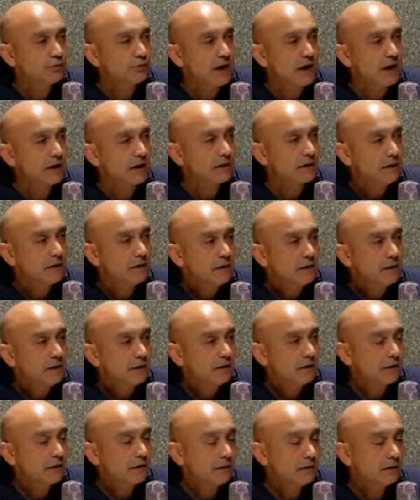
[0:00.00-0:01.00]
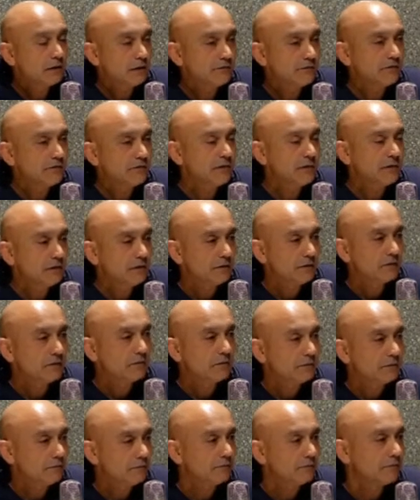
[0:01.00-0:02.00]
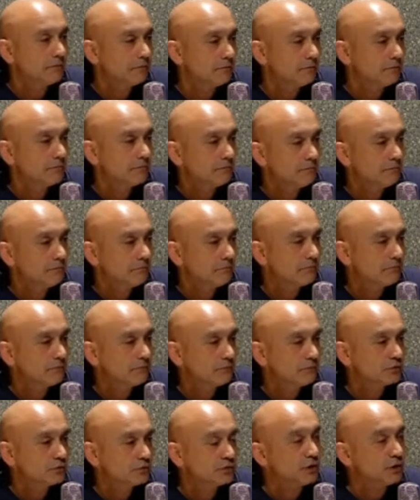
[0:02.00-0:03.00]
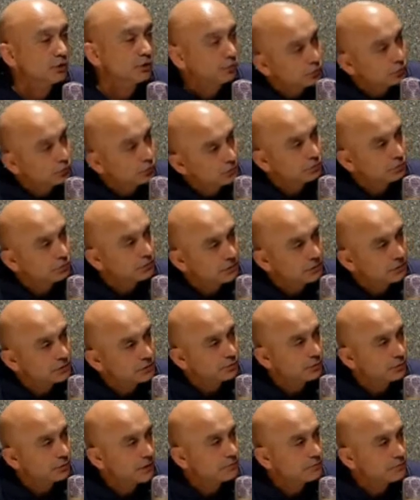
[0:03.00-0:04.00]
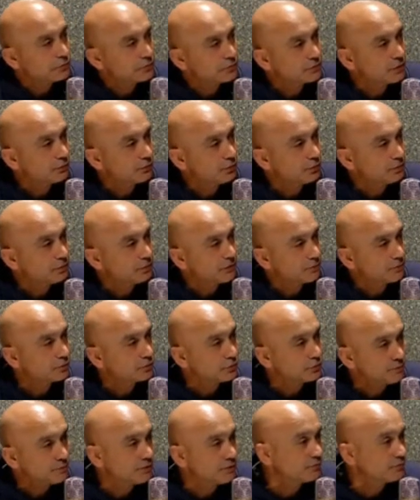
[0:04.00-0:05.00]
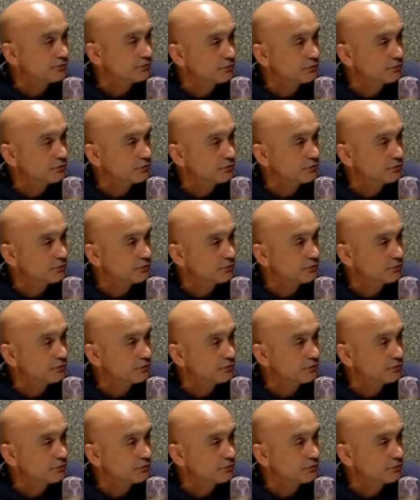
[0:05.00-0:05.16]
melhorar eh, enfim, o estatuto. Nós melhoramos o estatuto, temos os